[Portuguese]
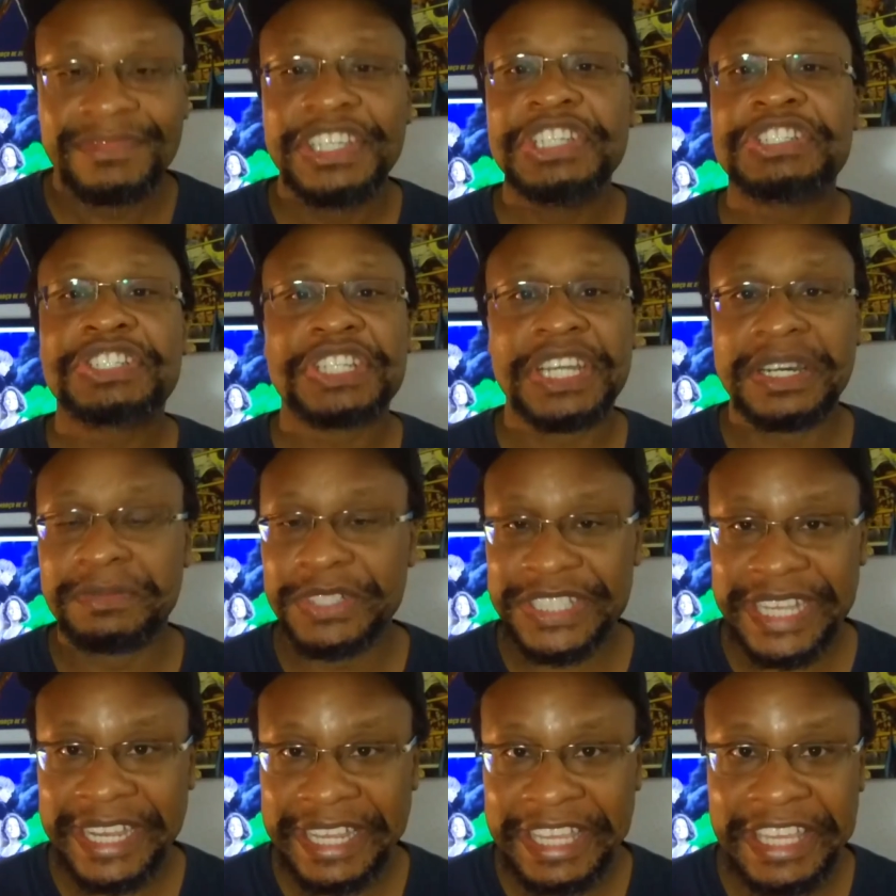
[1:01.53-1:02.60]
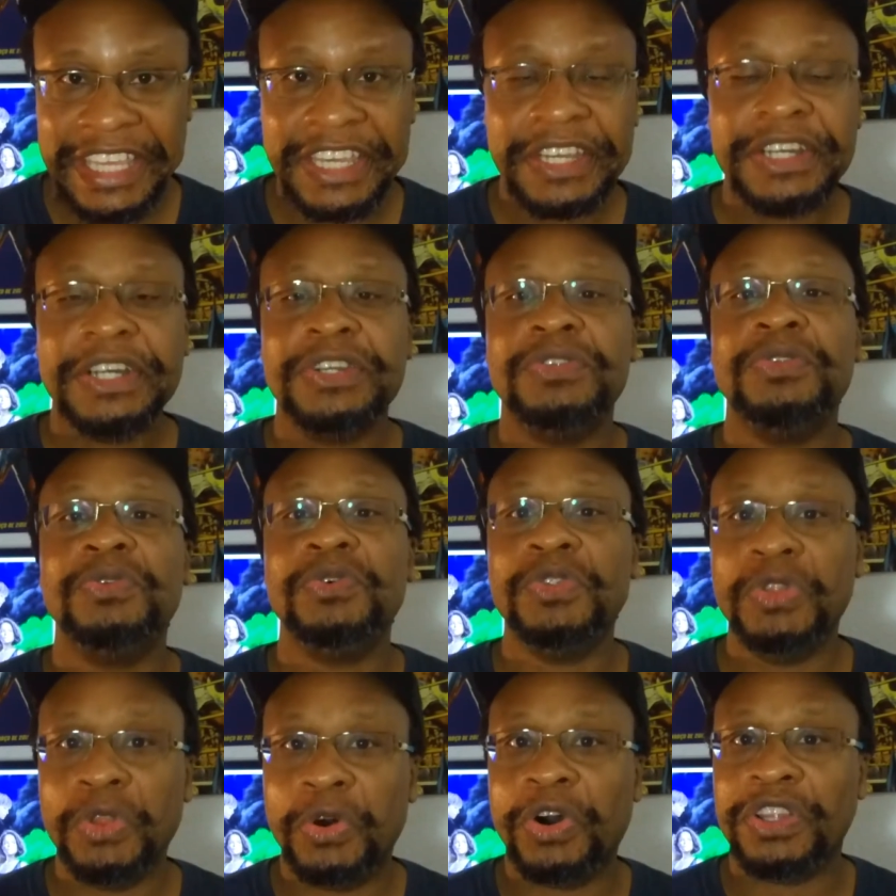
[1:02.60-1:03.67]
Estamos aqui no
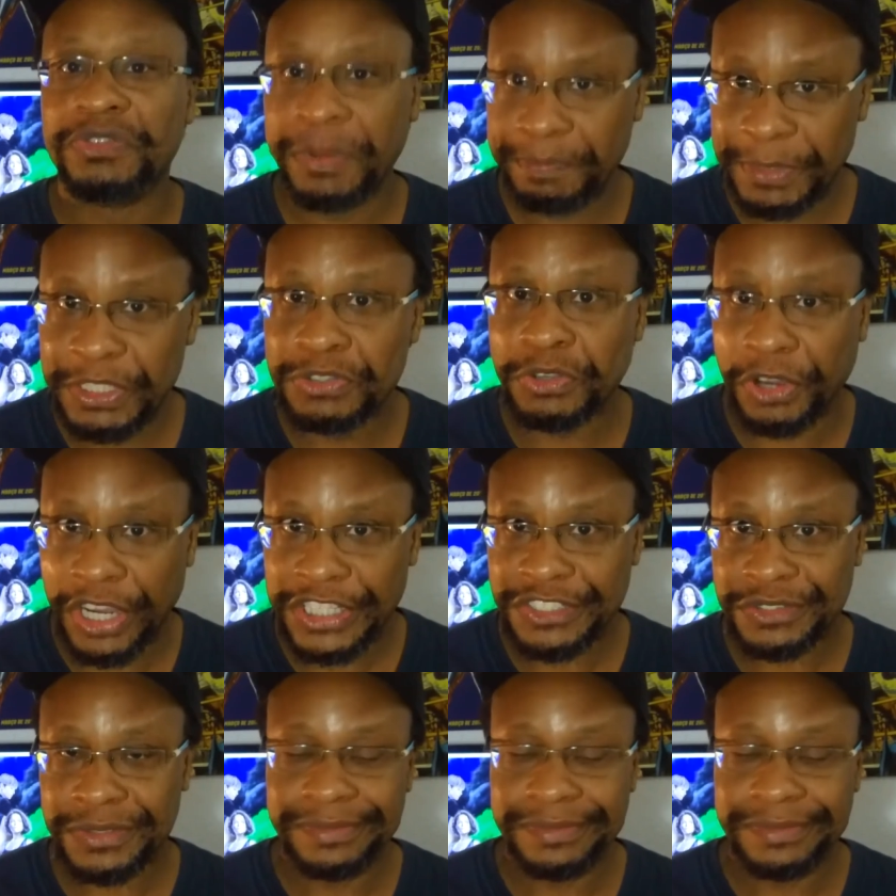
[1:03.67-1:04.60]
nono episódio.